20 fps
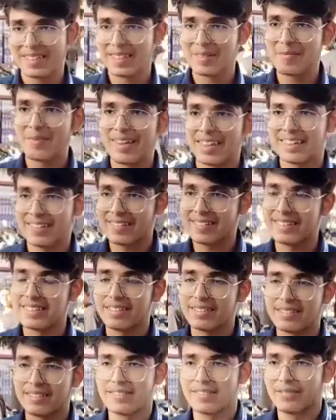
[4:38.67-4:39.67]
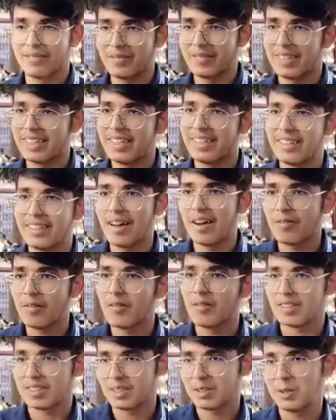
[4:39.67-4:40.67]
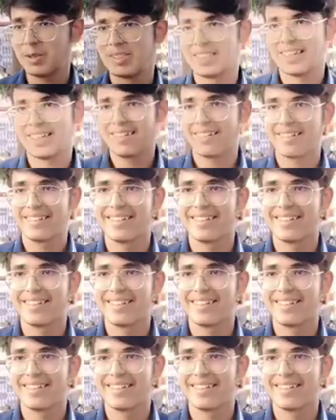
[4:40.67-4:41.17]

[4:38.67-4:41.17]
तक बैठा था वन एंड हाफ आवर तक कुछ चला